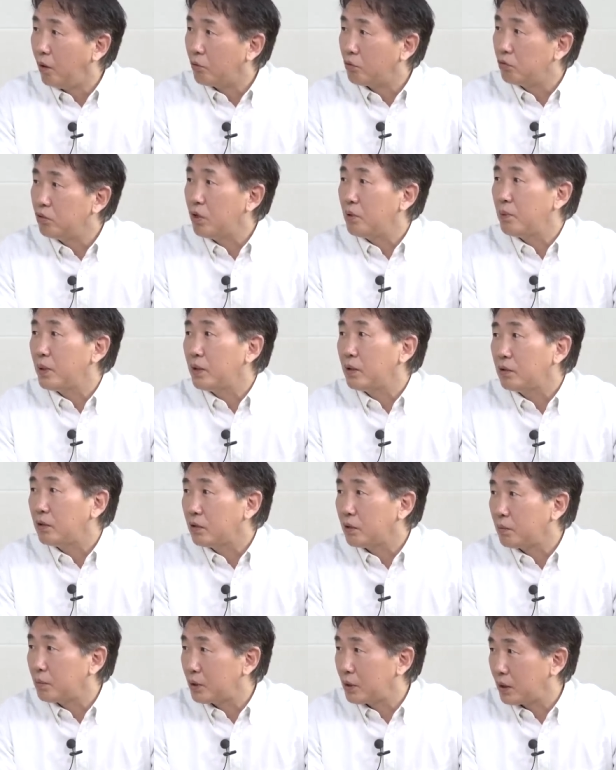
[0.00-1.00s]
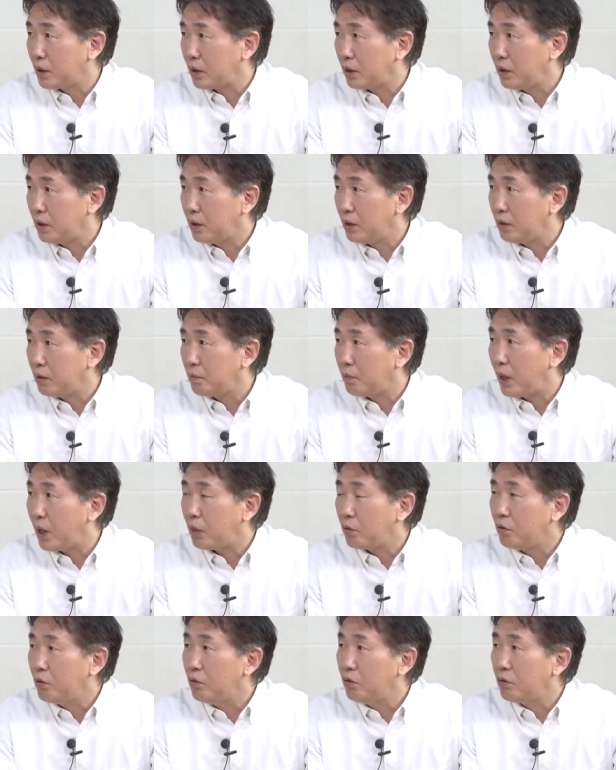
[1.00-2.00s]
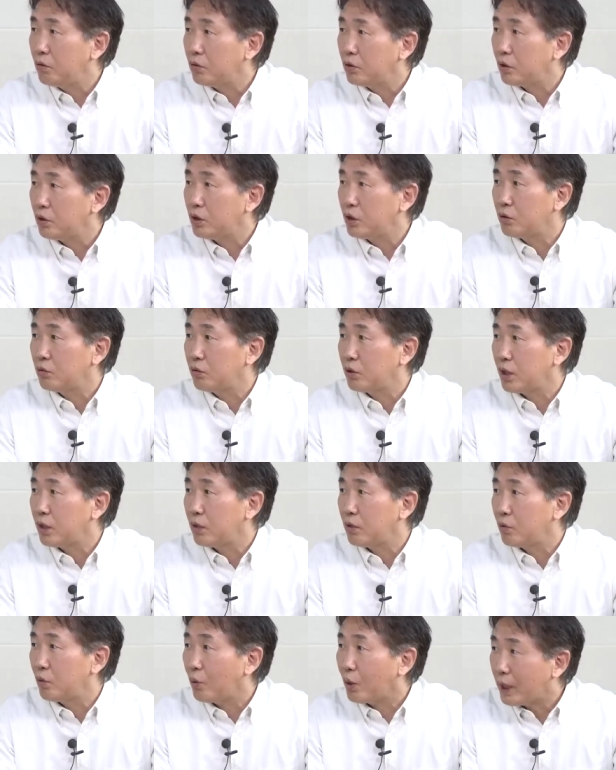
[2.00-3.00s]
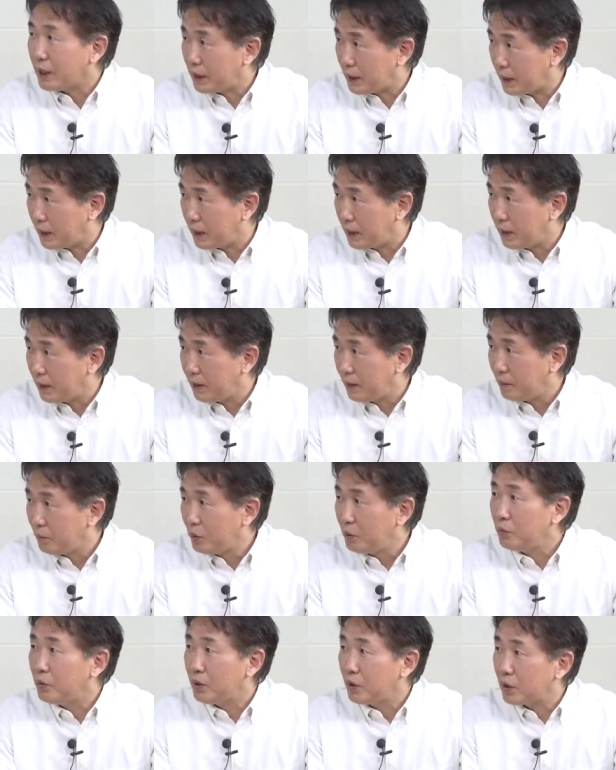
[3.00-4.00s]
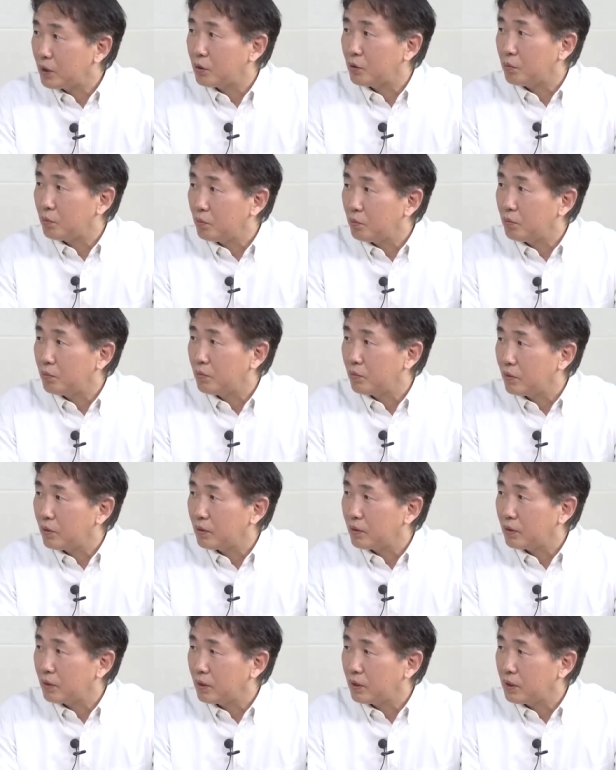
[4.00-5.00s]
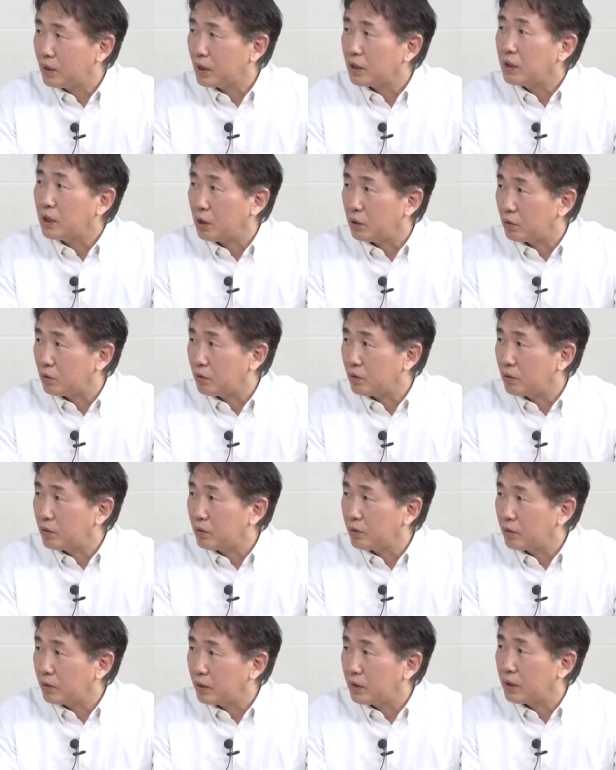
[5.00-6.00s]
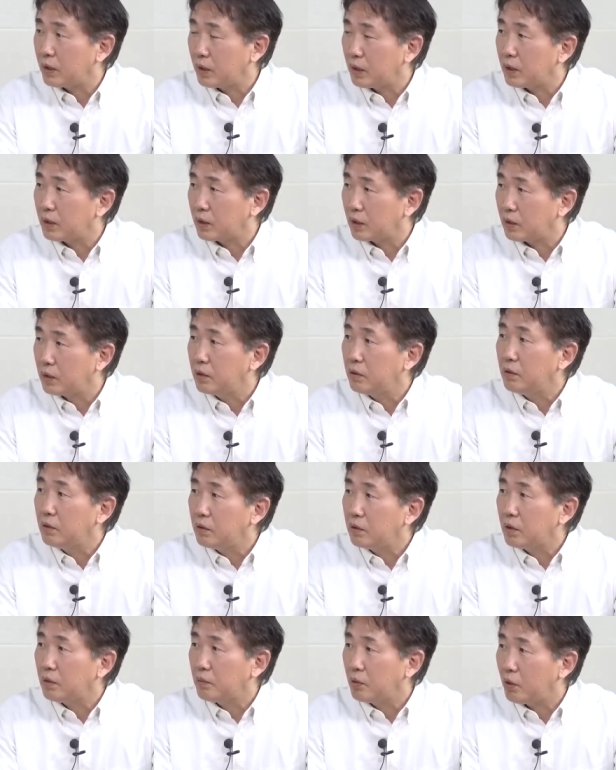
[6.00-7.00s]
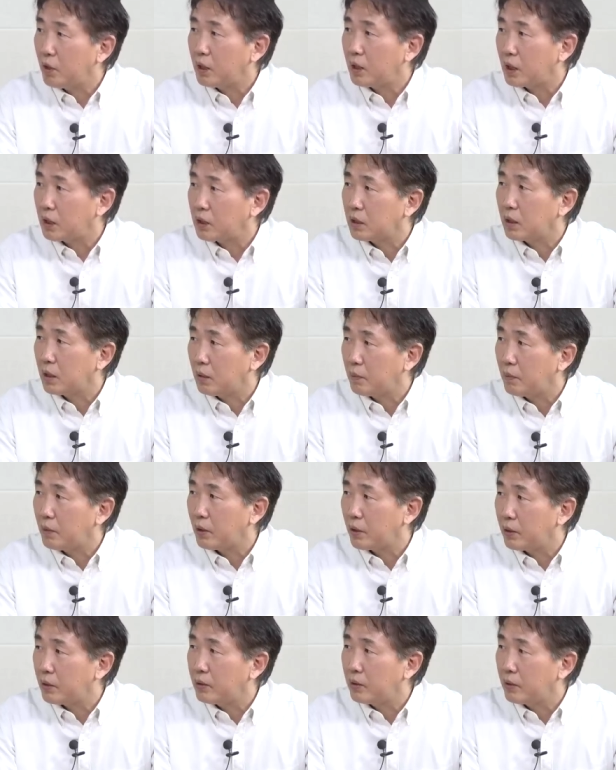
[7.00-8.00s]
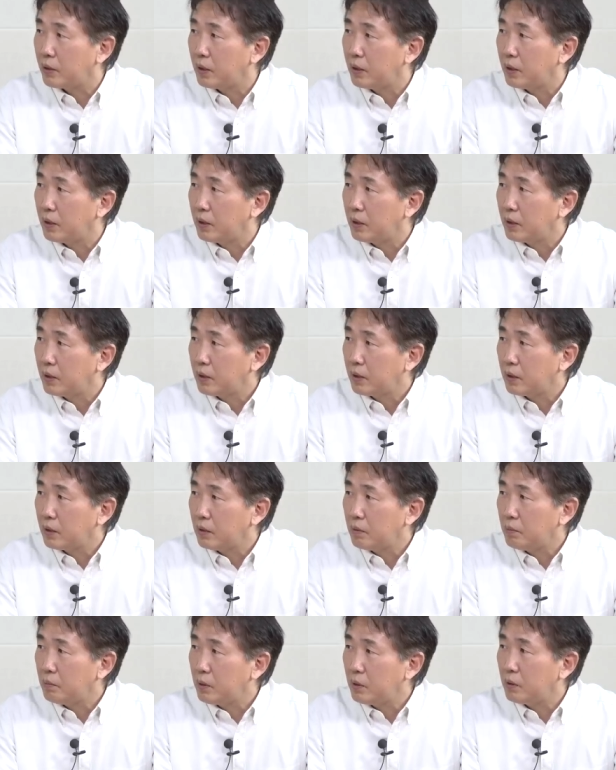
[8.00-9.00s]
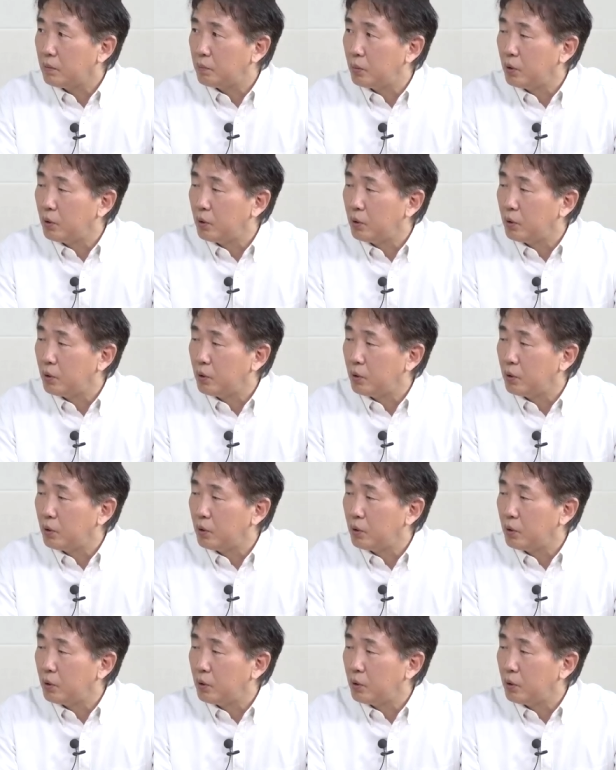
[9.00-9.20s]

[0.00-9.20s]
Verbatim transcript: 눈에 뵈는 것 없이 마구 설치고 다니는 꼬라지. 보면 이제 좀 짜증나죠. 그렇죠. 예, 이제 그거 때문에 화가 나시나 봐요. 그럼 뭐